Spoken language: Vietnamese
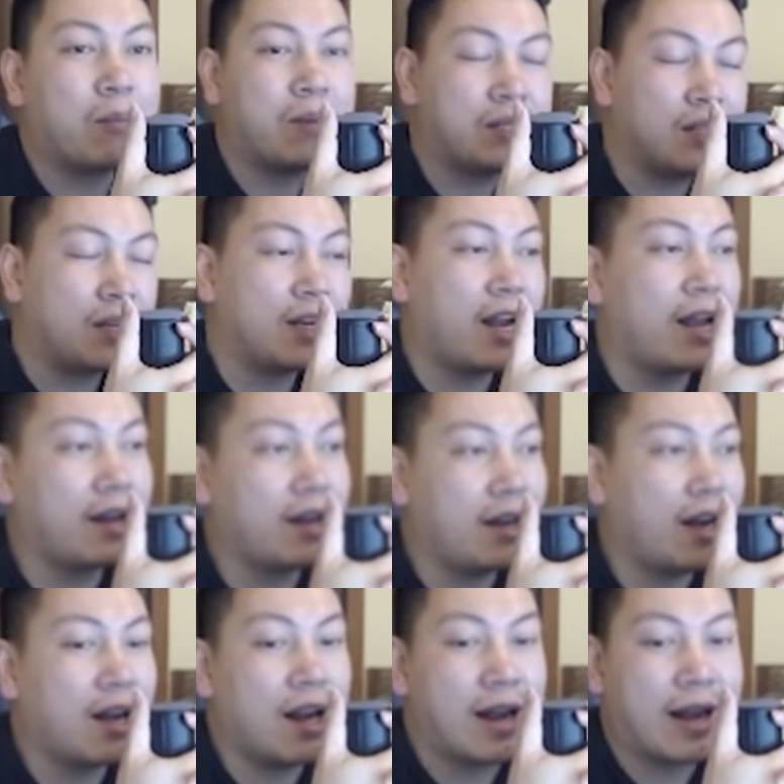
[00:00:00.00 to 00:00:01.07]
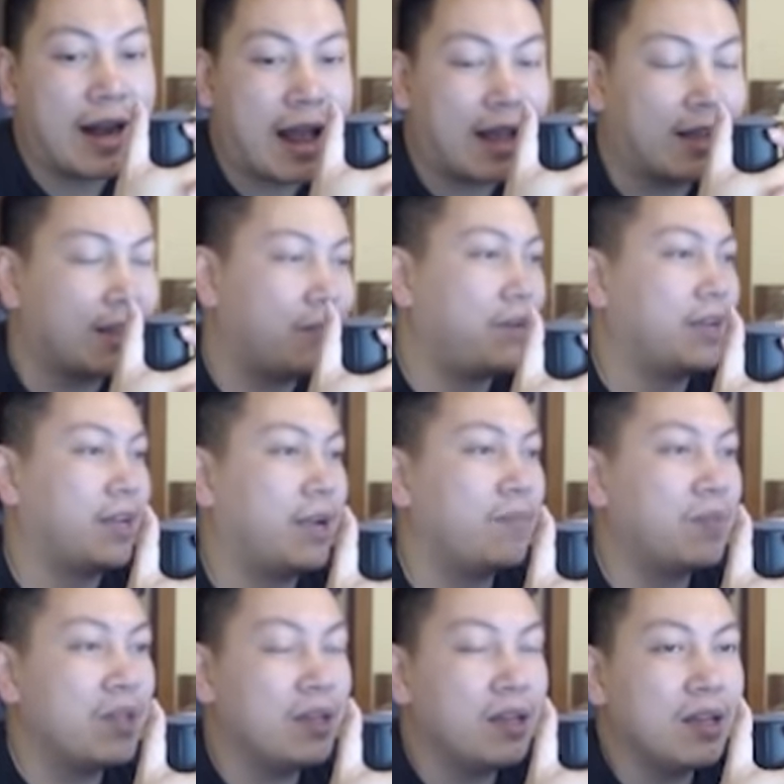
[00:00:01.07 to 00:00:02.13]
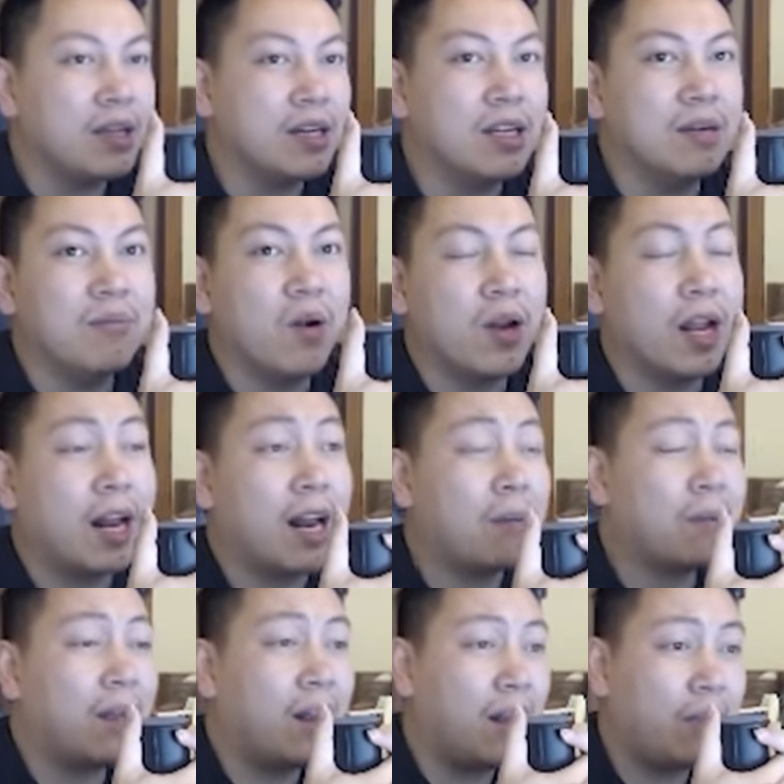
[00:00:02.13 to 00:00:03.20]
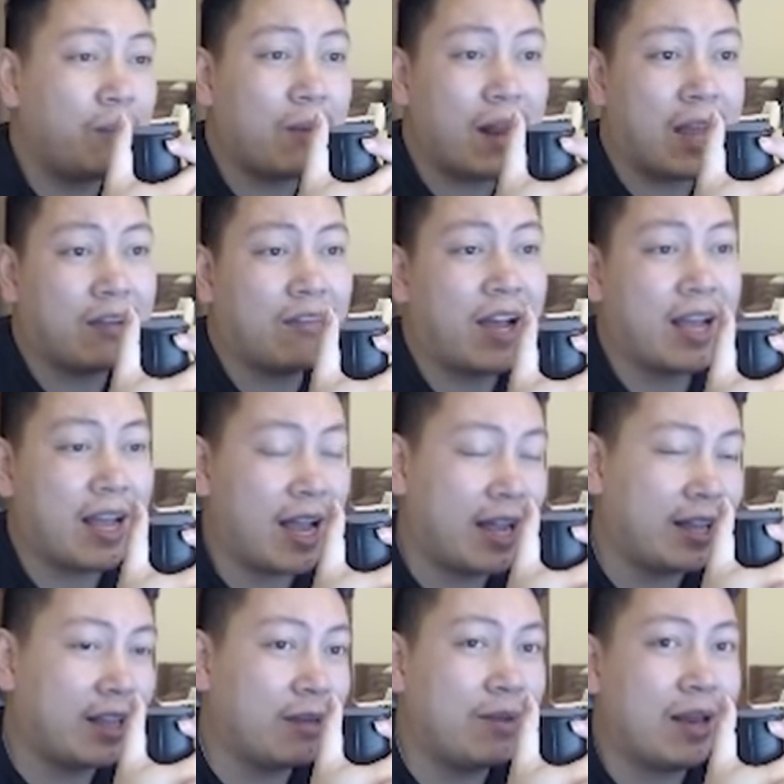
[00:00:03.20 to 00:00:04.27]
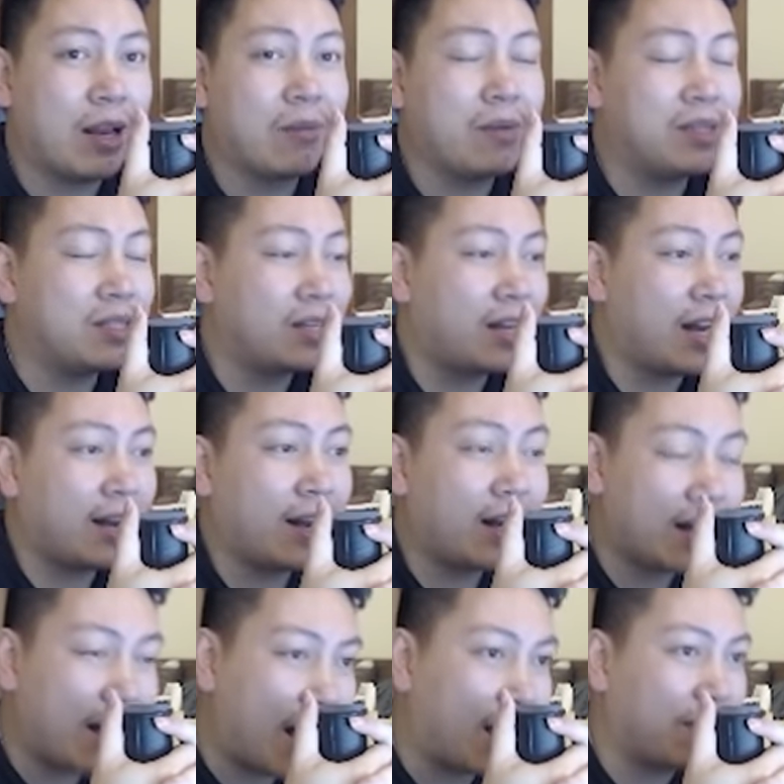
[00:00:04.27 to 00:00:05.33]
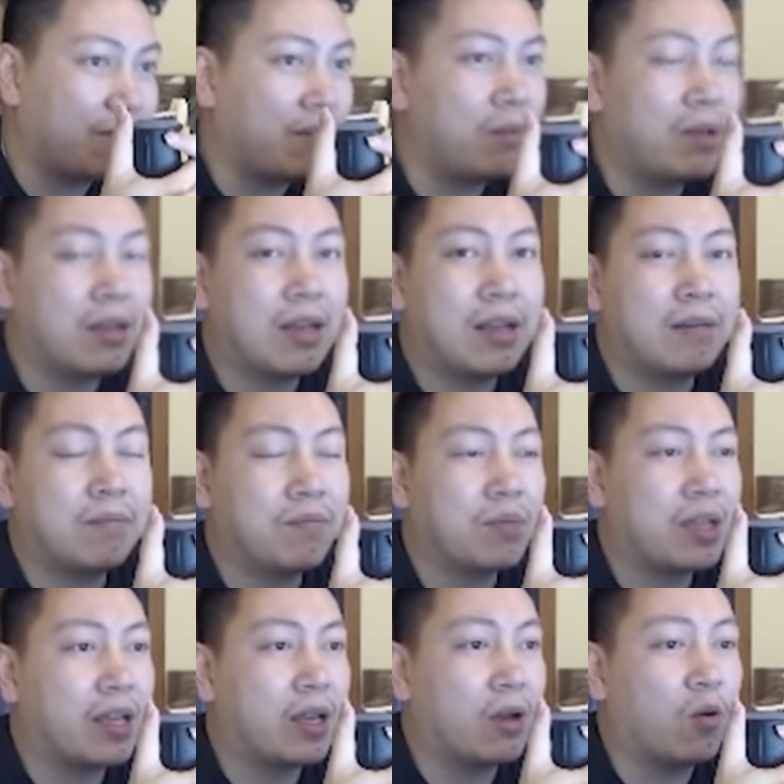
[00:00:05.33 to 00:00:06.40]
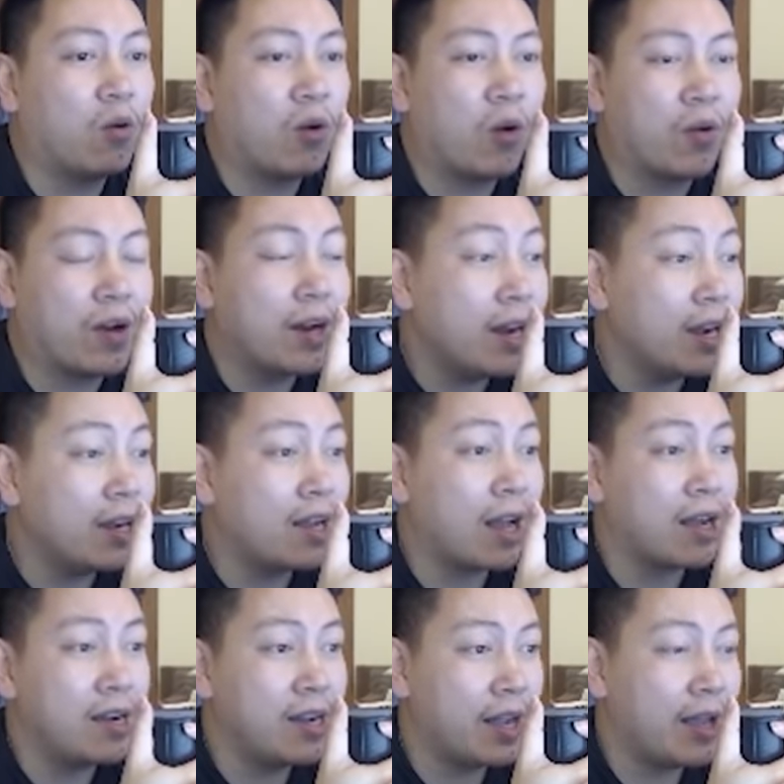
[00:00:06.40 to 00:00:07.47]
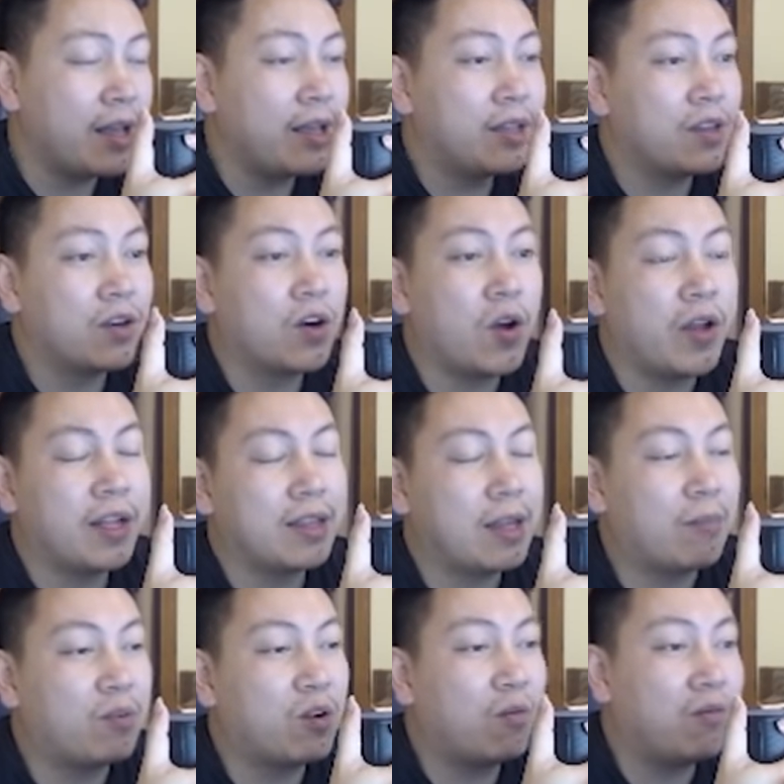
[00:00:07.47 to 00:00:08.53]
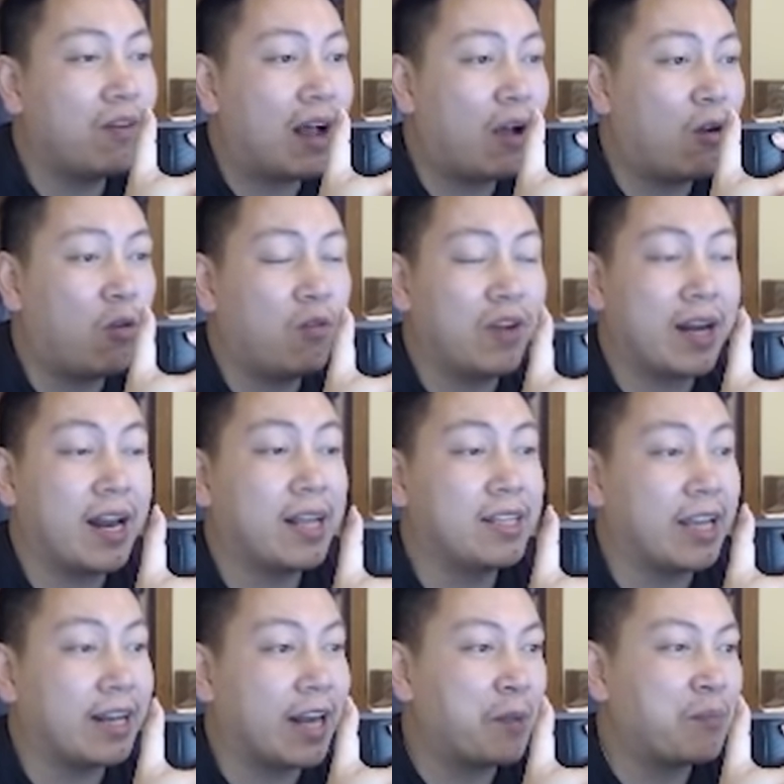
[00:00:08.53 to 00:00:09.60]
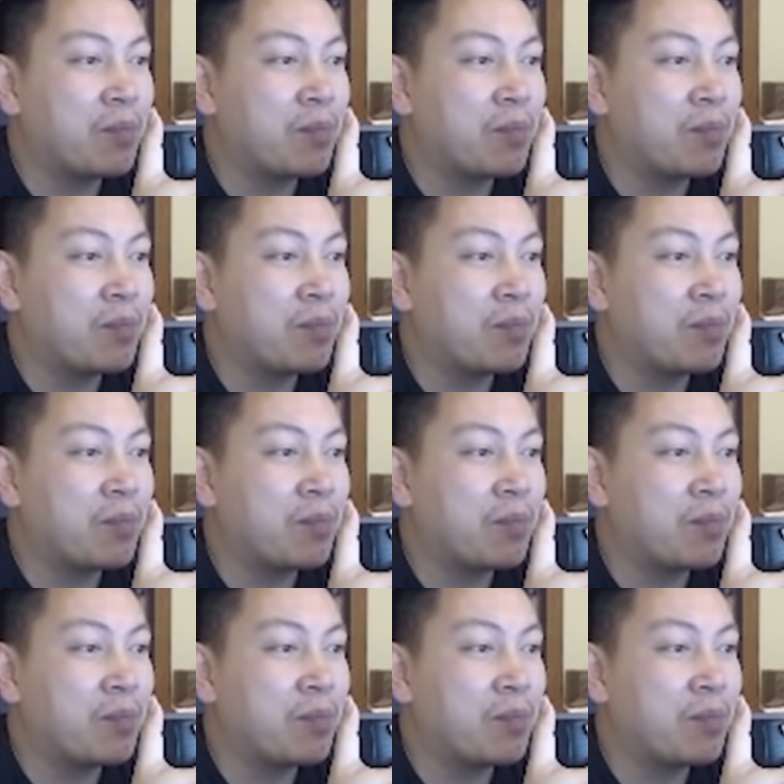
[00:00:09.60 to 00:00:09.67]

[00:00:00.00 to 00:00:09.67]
bị stress rất là nặng các bạn nhé cứ mỗi lần làm clip lại vài ngày thì mình lại bị stress rất nặng và mình kiểu nó đơ đơ cả người ấy Thôi rồi tập trung vào vấn đề chính này